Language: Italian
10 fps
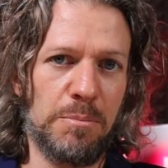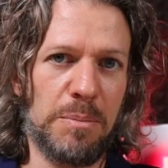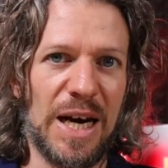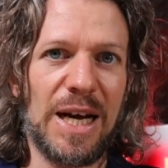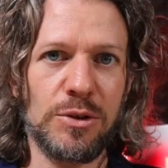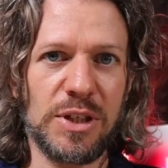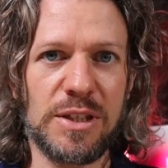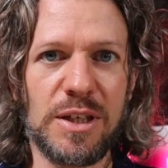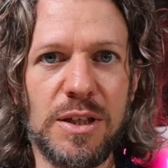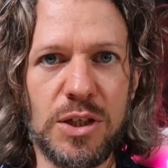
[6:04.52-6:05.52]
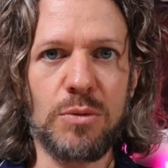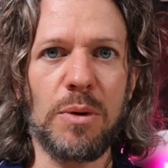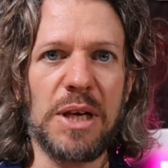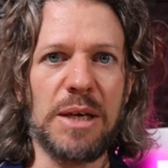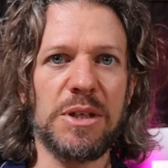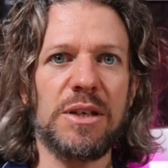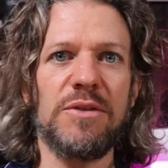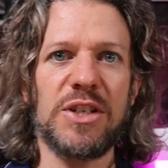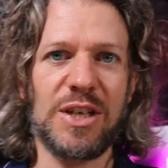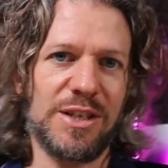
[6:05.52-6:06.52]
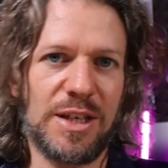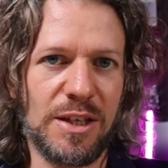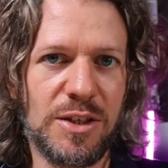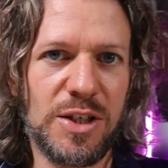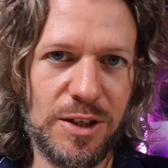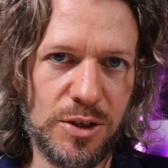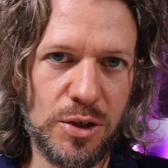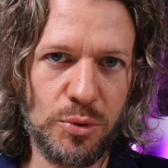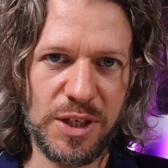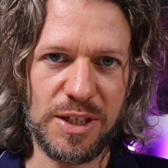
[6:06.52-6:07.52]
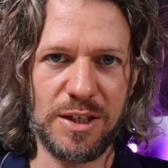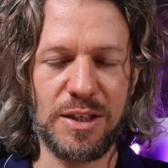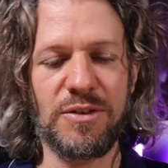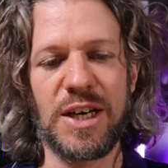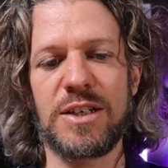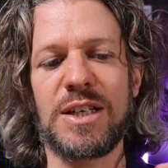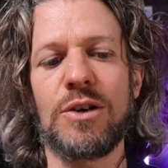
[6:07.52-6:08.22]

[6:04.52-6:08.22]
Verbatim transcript: Parlando del 35 mm invece la strategia di Sirui è stata diversa,